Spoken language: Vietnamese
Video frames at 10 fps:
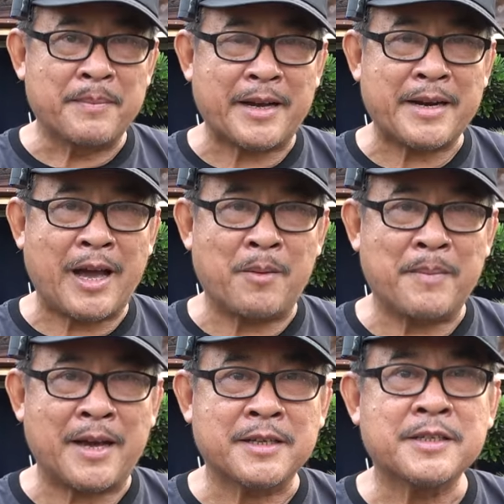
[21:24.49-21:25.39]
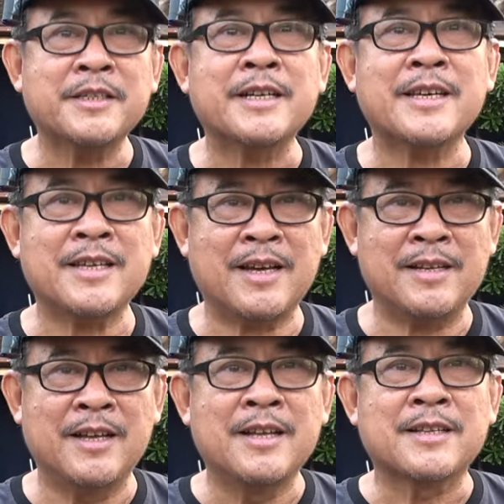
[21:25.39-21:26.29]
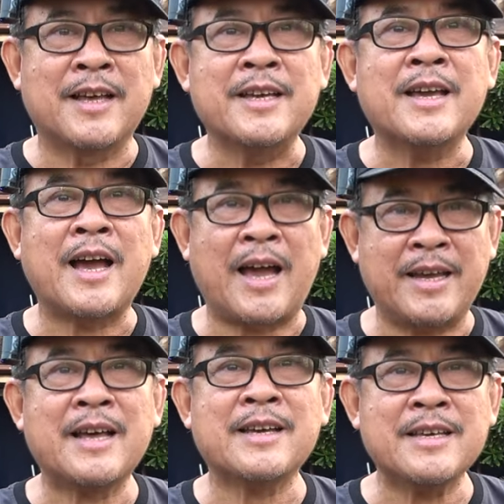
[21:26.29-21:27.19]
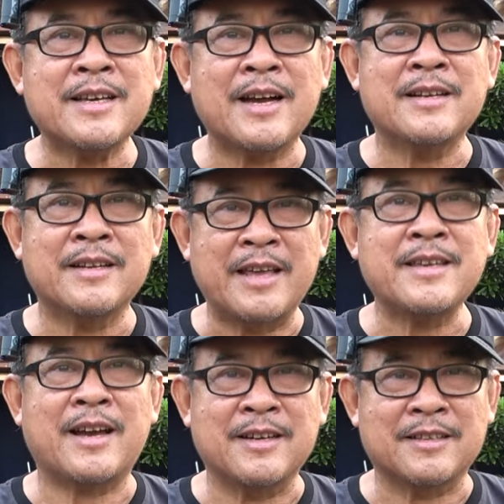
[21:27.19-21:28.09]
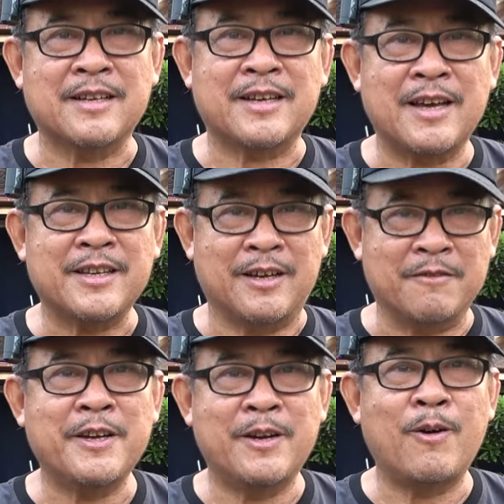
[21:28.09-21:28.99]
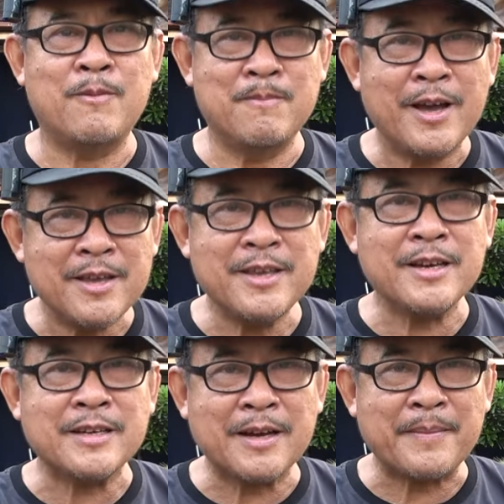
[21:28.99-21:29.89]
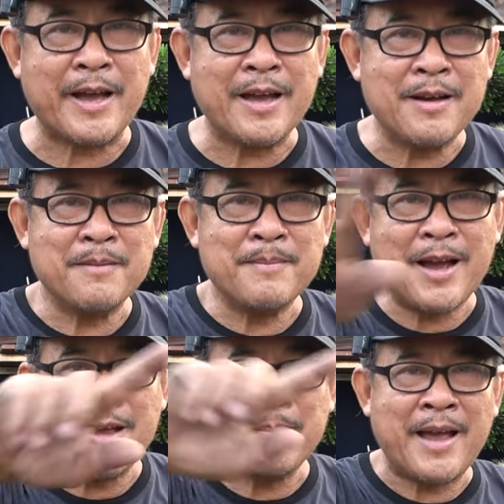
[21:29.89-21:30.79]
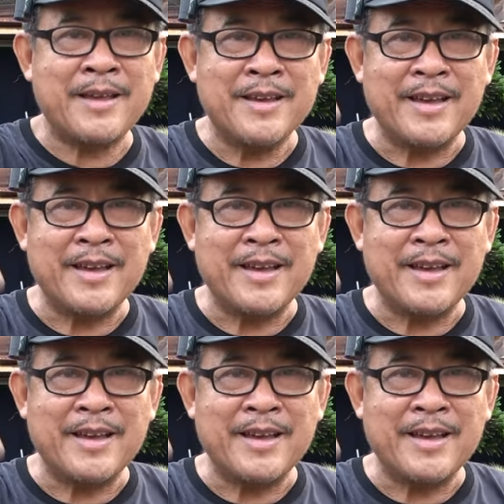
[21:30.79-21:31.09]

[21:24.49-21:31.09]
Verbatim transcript: bạn nào mà chưa đăng ký kênh thì hãy đăng ký kênh để nhận được từ kênh những video mới nhất các bạn bye bye